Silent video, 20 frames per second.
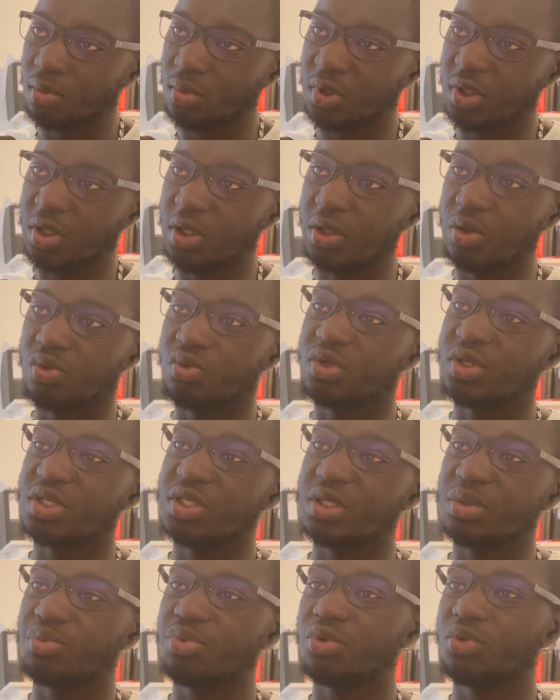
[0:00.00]
Et
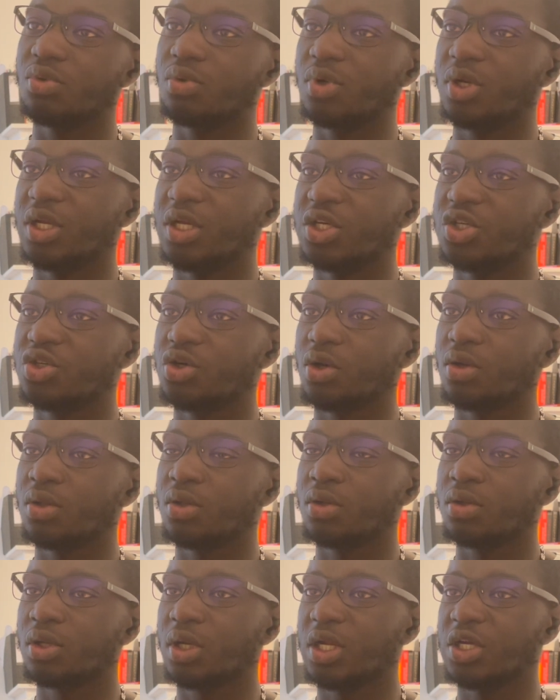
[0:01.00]
utiliser plutôt les shorts,
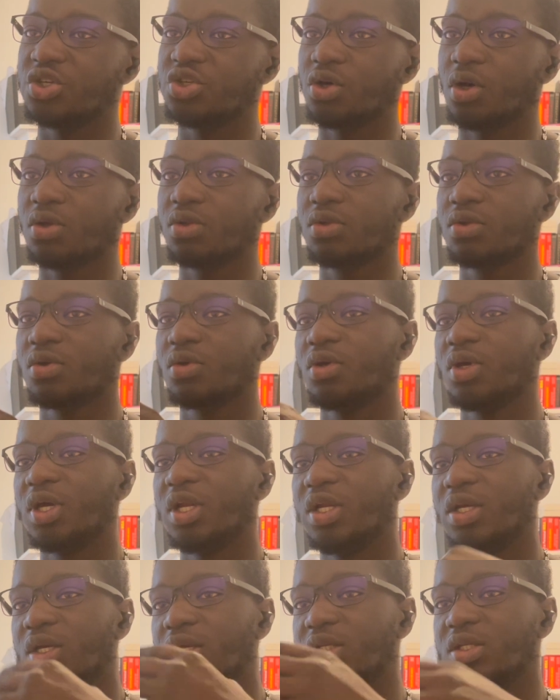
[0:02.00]
les shorts et
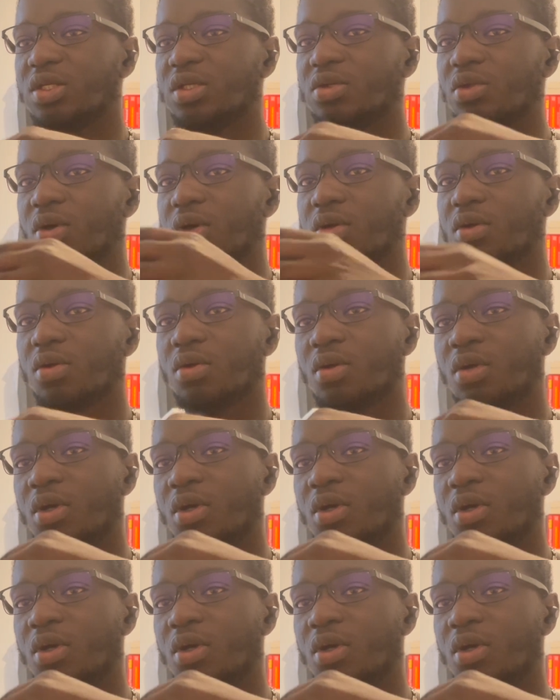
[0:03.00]
les TikTok,